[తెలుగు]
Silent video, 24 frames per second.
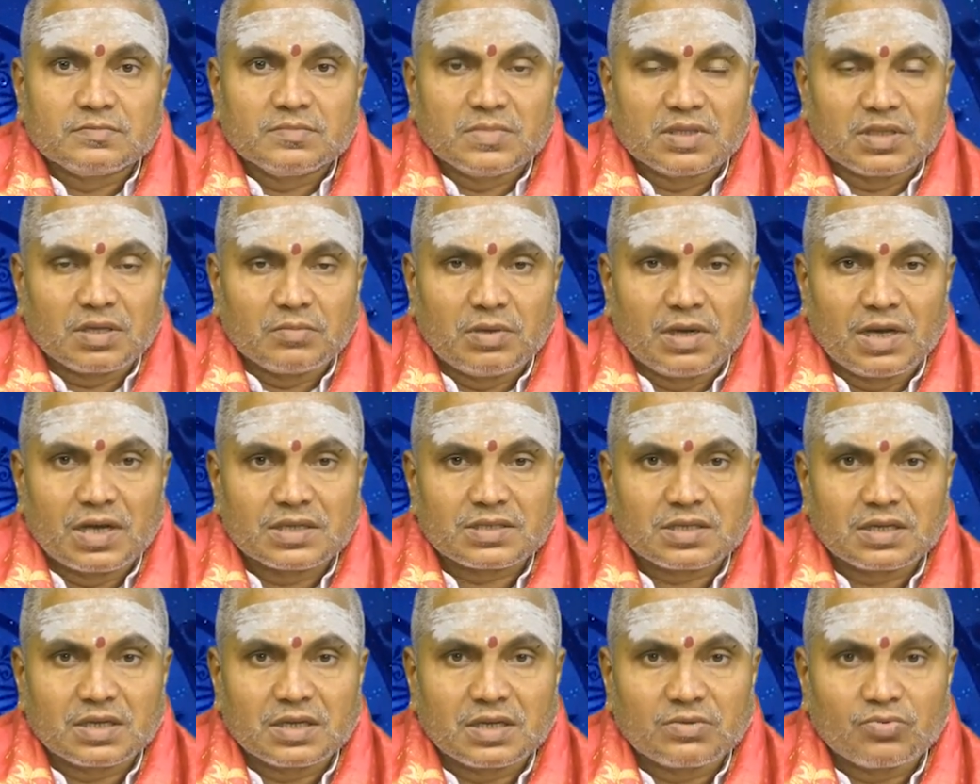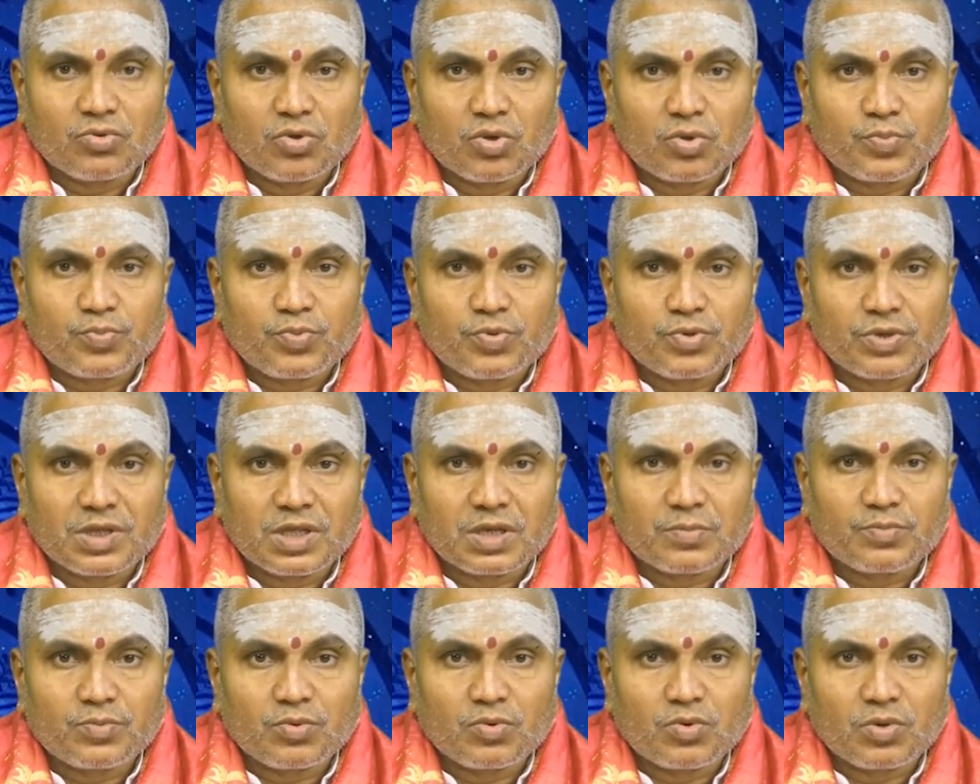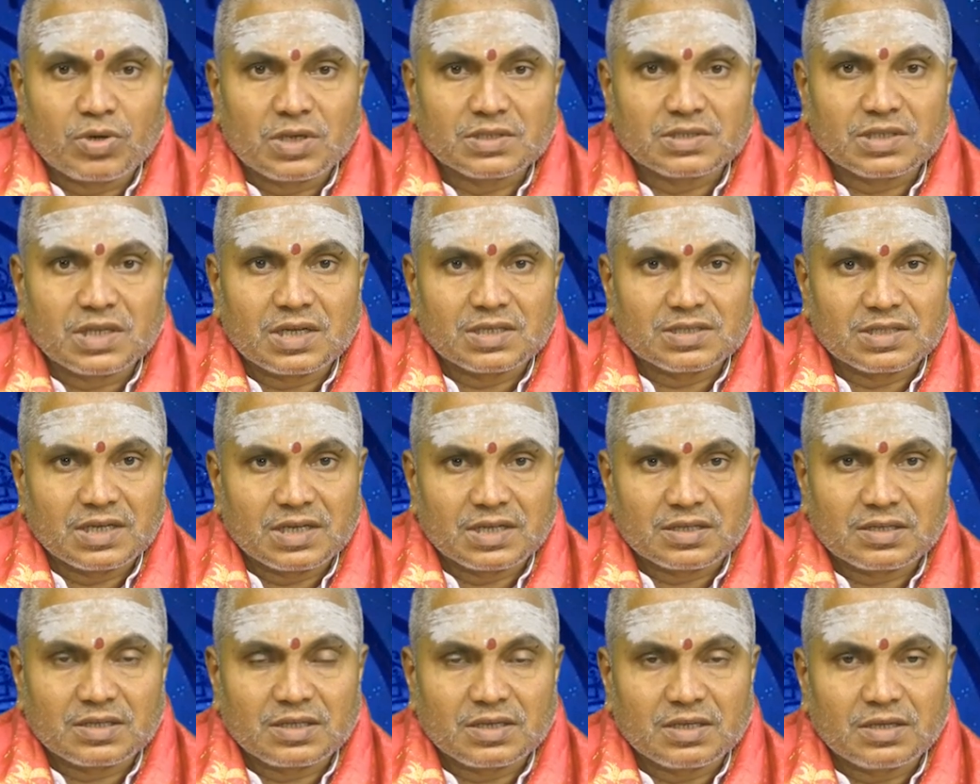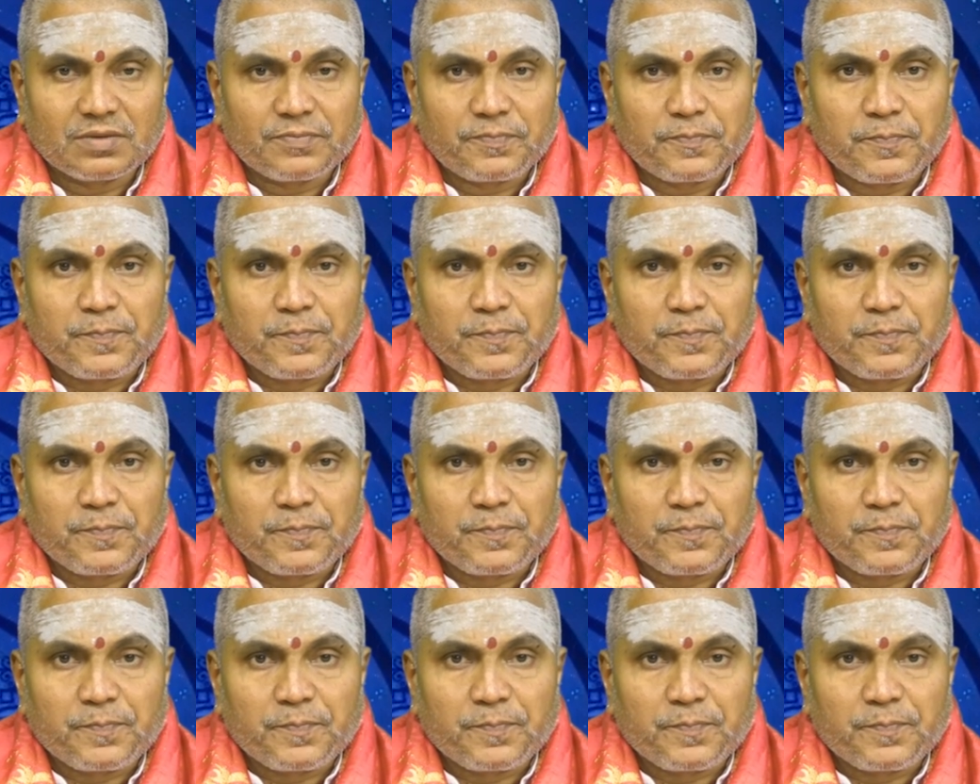మిత భాషణ ఓర్పు నేర్పు కూడా చాలా జాగ్రత్తగా